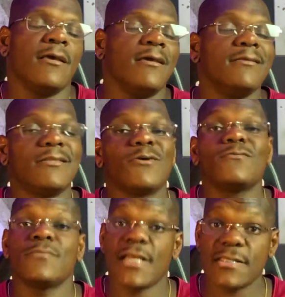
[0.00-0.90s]
Então,
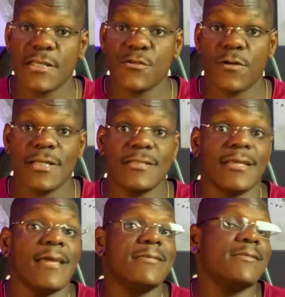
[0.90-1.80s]
nessas horas que
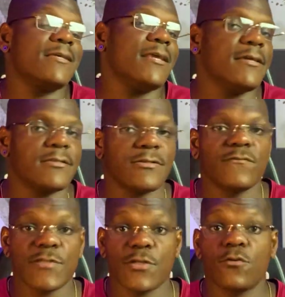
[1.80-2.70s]
é excelente
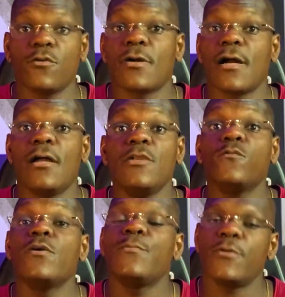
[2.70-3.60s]
você colocar ali o
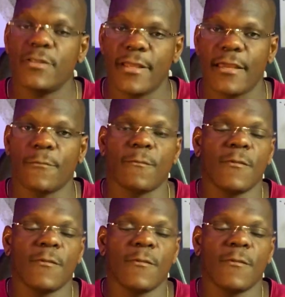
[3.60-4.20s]
whey protein.